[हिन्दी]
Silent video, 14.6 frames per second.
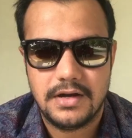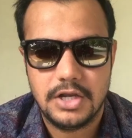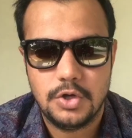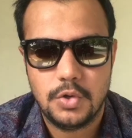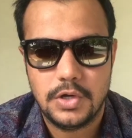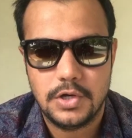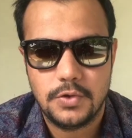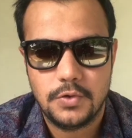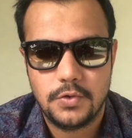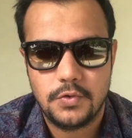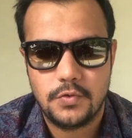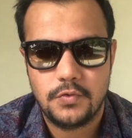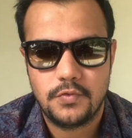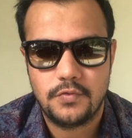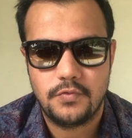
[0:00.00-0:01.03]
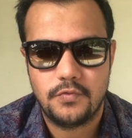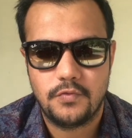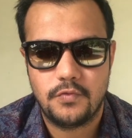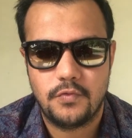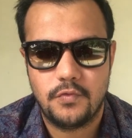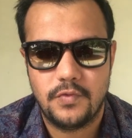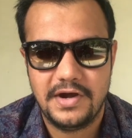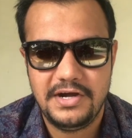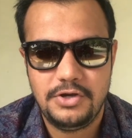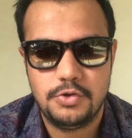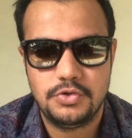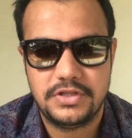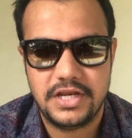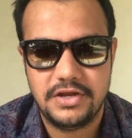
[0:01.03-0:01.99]
हेलो हेलो वन
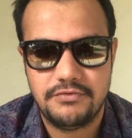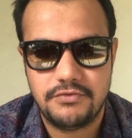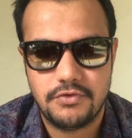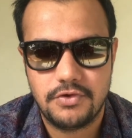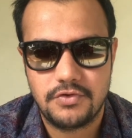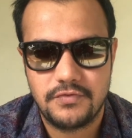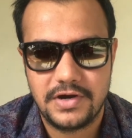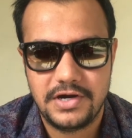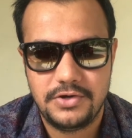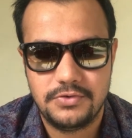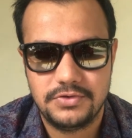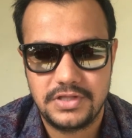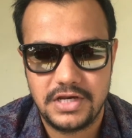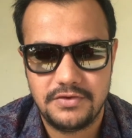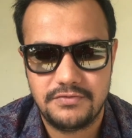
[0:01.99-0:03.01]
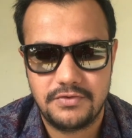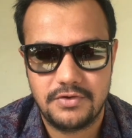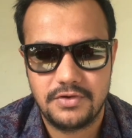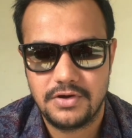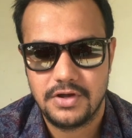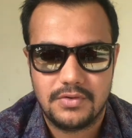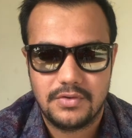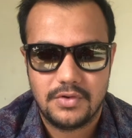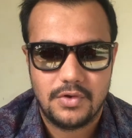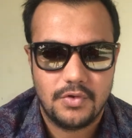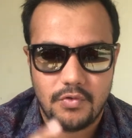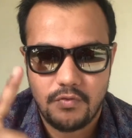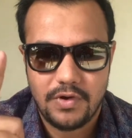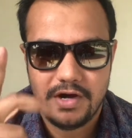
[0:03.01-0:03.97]
टू थ्री फोर वन टू थ्री फोर
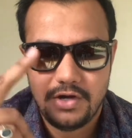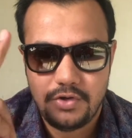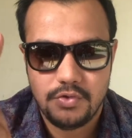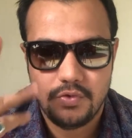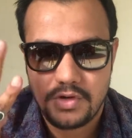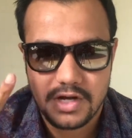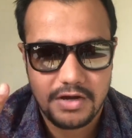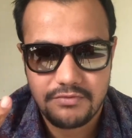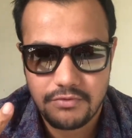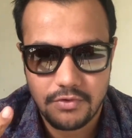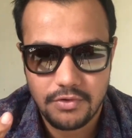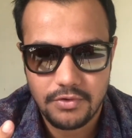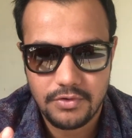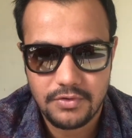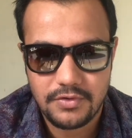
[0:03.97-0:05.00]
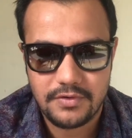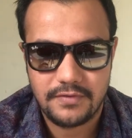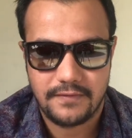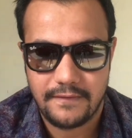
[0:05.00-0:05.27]
वन टू का फोर